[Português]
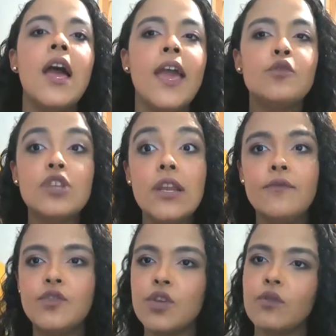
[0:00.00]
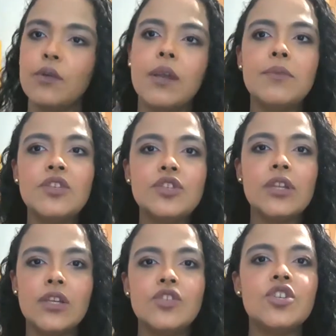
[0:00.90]
é, os livros que eu tenho na minha
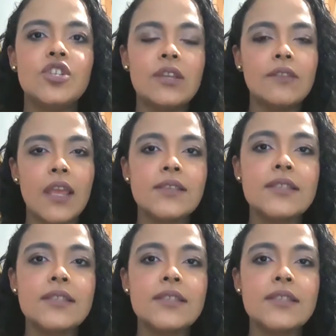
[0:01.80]
estante que já tem,